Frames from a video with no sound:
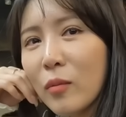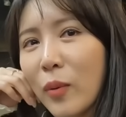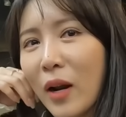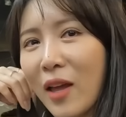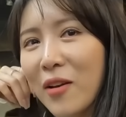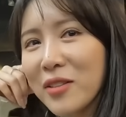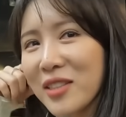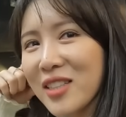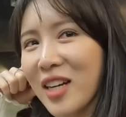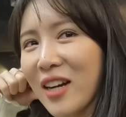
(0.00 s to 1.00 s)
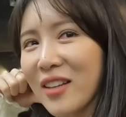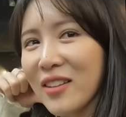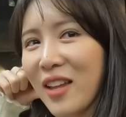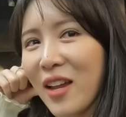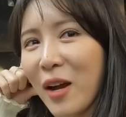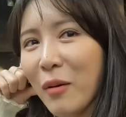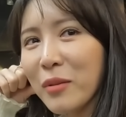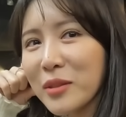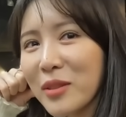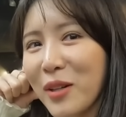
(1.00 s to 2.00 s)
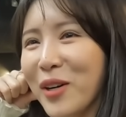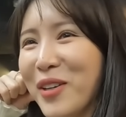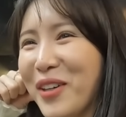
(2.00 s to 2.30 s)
오빠랑 헤어지길 잘했네 하면서